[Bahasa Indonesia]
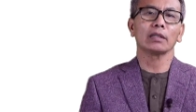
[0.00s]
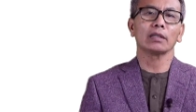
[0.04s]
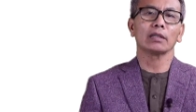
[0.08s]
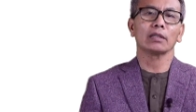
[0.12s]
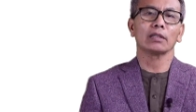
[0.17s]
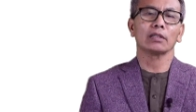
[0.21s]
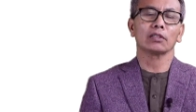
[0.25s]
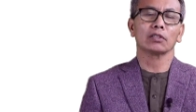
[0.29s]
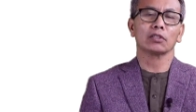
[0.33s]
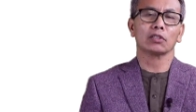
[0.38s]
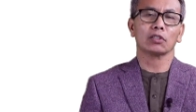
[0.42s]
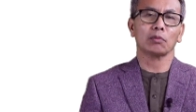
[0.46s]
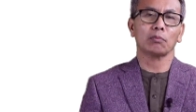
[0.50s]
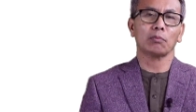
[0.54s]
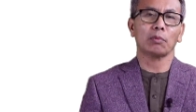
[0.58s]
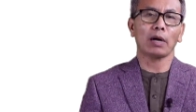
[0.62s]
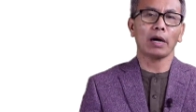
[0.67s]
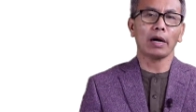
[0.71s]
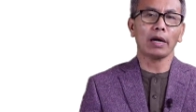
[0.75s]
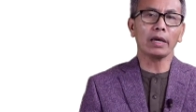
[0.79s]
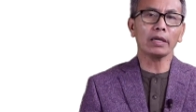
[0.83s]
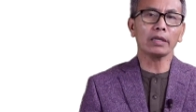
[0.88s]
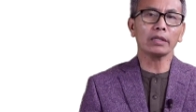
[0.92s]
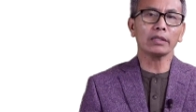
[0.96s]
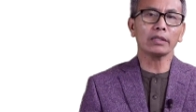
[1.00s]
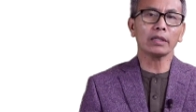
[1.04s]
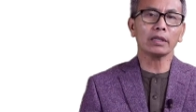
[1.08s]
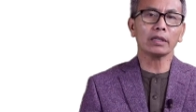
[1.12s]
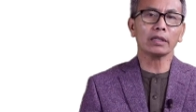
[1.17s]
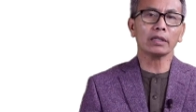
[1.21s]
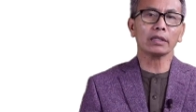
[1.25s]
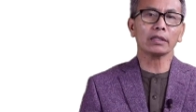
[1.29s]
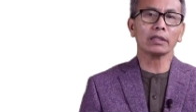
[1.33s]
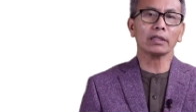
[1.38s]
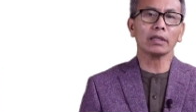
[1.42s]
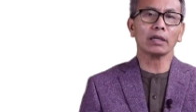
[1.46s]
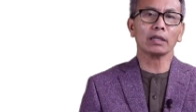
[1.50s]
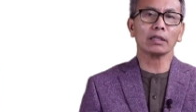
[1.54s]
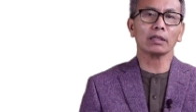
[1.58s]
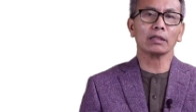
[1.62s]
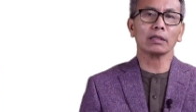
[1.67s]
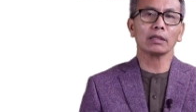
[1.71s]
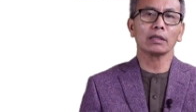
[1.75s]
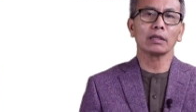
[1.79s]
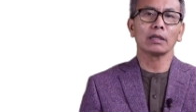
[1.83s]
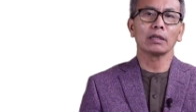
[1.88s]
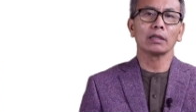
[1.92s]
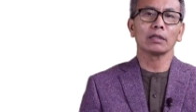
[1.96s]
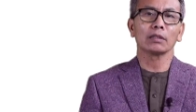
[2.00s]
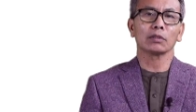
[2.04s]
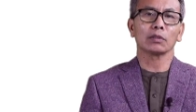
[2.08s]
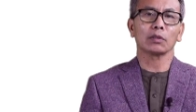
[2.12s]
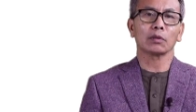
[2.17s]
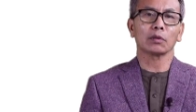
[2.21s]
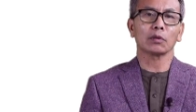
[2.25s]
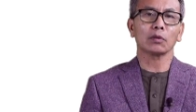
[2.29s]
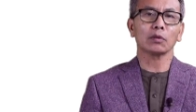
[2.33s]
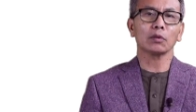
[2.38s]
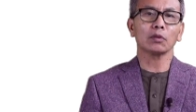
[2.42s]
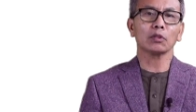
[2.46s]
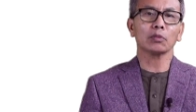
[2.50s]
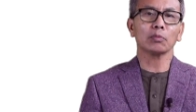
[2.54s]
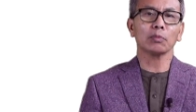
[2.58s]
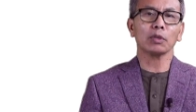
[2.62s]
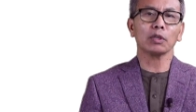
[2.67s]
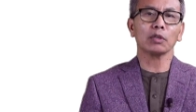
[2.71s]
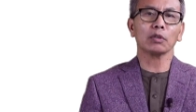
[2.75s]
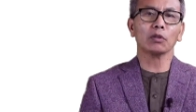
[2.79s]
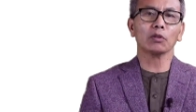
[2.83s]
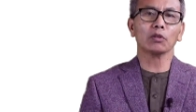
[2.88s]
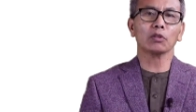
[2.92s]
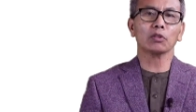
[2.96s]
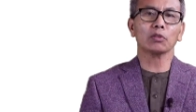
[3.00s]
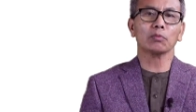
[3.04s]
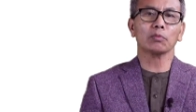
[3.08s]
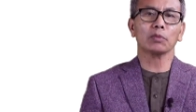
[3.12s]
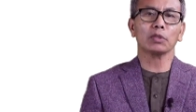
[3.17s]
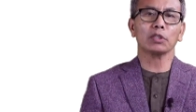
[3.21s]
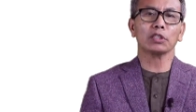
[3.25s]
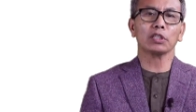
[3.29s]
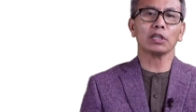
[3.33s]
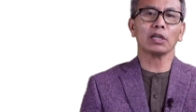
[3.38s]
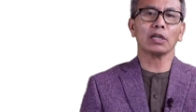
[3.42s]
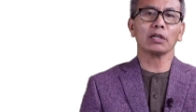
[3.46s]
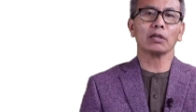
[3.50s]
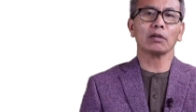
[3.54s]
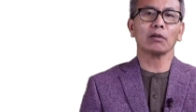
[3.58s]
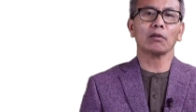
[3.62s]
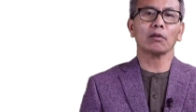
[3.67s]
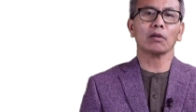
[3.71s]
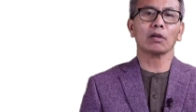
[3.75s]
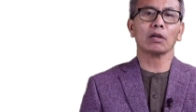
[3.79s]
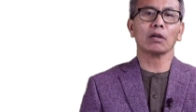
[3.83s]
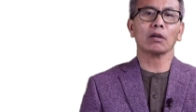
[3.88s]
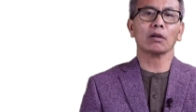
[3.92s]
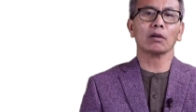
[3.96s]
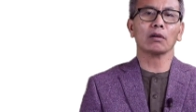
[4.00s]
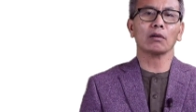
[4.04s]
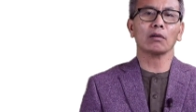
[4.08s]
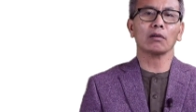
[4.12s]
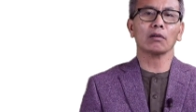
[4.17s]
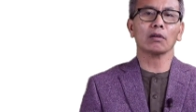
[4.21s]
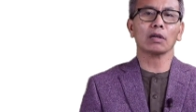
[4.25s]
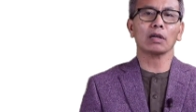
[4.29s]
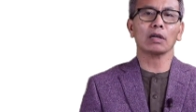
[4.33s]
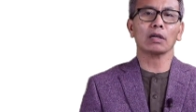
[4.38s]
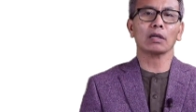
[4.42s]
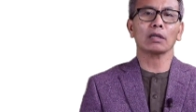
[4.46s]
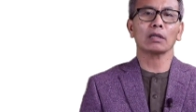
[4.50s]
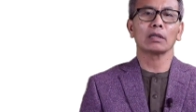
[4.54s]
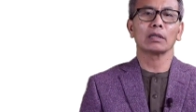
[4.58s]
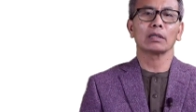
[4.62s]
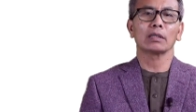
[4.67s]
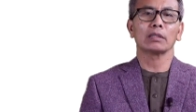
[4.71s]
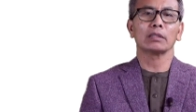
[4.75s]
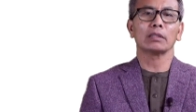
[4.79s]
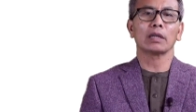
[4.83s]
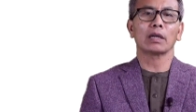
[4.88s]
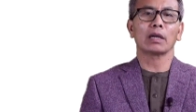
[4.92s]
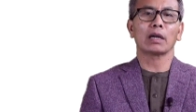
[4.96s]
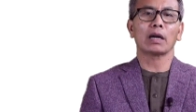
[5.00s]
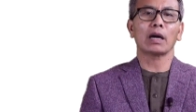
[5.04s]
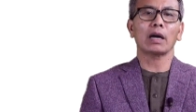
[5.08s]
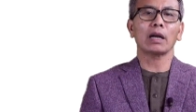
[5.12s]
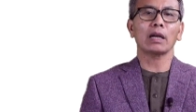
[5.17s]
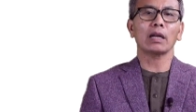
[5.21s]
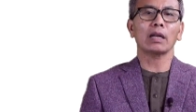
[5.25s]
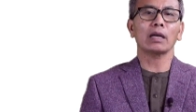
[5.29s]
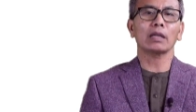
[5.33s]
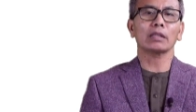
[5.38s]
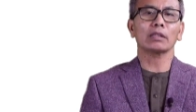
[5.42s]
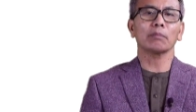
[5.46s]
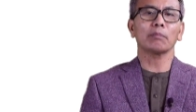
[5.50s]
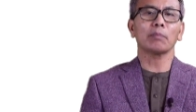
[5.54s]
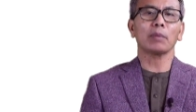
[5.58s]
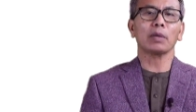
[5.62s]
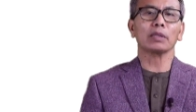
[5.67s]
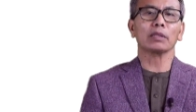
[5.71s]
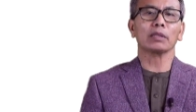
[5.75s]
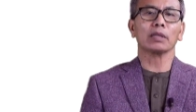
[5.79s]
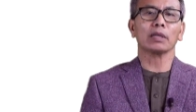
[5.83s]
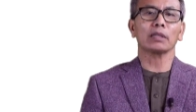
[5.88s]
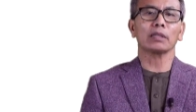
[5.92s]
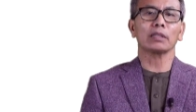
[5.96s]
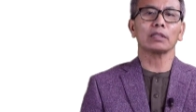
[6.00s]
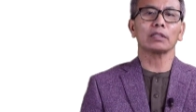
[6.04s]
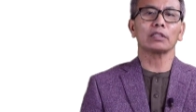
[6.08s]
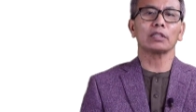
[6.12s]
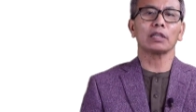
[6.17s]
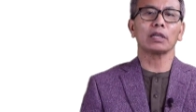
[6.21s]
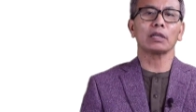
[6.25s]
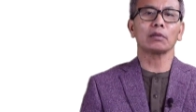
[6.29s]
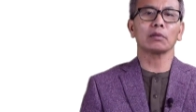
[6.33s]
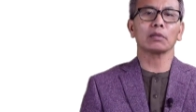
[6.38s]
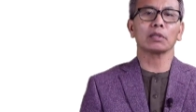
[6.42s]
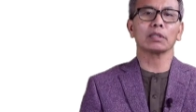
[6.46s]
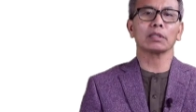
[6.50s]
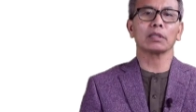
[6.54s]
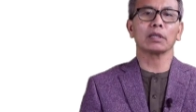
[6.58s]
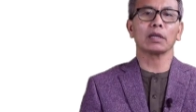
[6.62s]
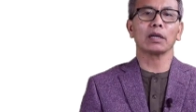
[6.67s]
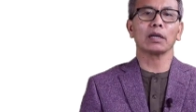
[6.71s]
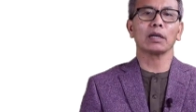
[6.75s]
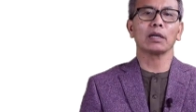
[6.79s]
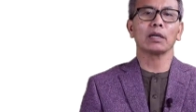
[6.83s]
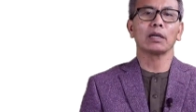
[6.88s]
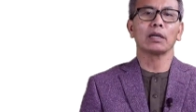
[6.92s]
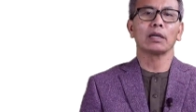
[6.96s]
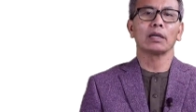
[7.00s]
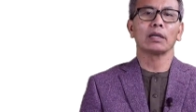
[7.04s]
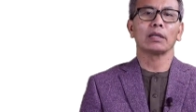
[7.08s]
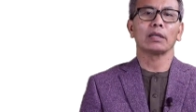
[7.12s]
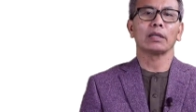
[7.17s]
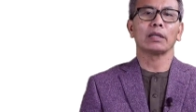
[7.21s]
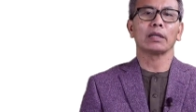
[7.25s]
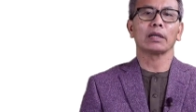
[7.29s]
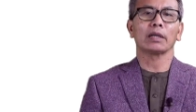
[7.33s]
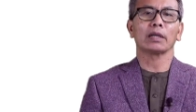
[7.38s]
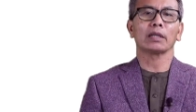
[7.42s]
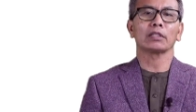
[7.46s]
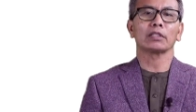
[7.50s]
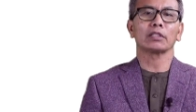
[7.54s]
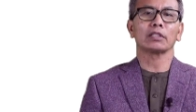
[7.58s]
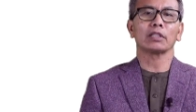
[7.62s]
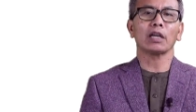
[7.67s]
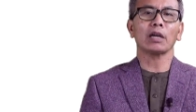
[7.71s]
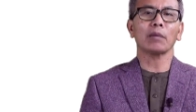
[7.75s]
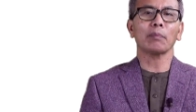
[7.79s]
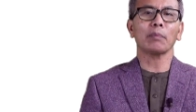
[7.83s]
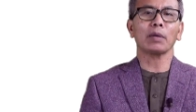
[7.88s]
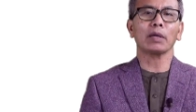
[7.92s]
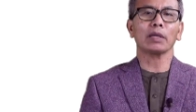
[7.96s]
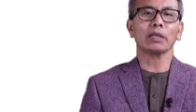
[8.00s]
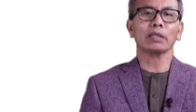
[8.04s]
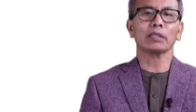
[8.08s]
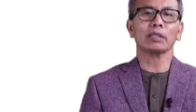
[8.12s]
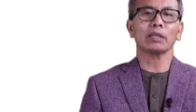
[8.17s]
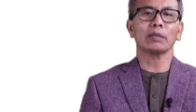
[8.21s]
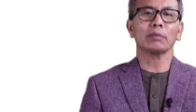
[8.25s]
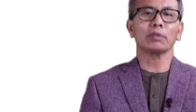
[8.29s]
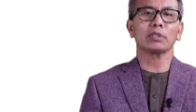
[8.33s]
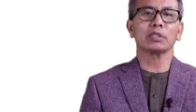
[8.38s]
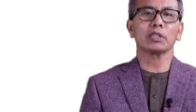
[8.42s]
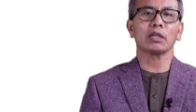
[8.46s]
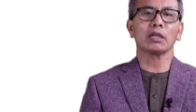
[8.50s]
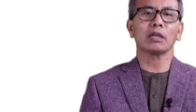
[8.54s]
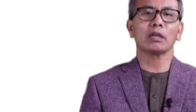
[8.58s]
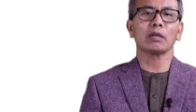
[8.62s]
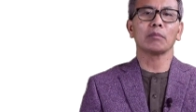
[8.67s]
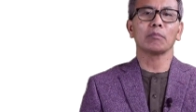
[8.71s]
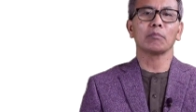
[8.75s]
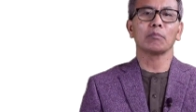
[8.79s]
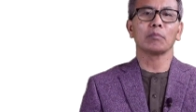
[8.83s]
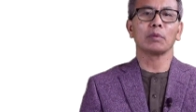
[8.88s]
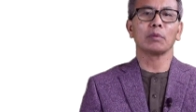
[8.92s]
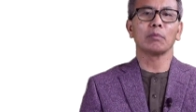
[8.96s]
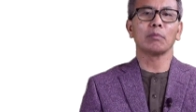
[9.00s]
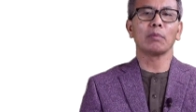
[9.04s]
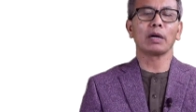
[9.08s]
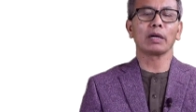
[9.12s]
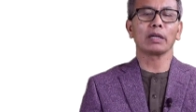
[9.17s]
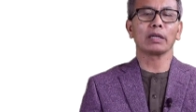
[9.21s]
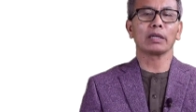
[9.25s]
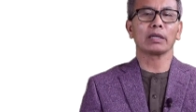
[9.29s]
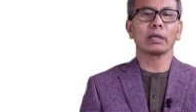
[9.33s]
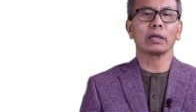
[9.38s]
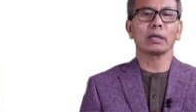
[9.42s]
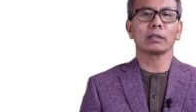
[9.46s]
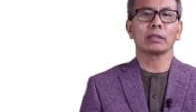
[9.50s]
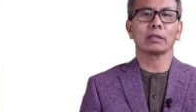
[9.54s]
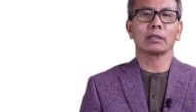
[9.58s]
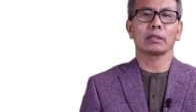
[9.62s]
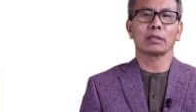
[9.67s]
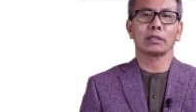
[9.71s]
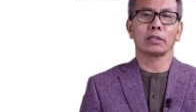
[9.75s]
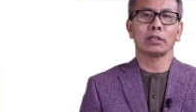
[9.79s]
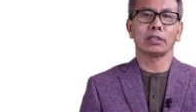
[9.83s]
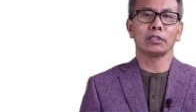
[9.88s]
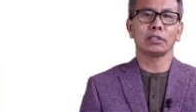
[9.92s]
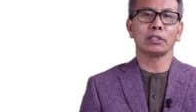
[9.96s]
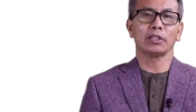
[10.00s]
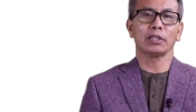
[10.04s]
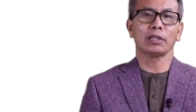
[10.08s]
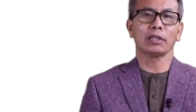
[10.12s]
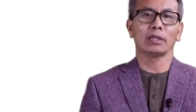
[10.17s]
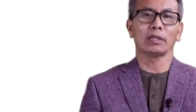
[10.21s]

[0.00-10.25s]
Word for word: sebaiknya kita terus-menerus mencari orang-orang yang Allah tempatkan di jalur kita dengan siapa kita bisa membagikan Injil.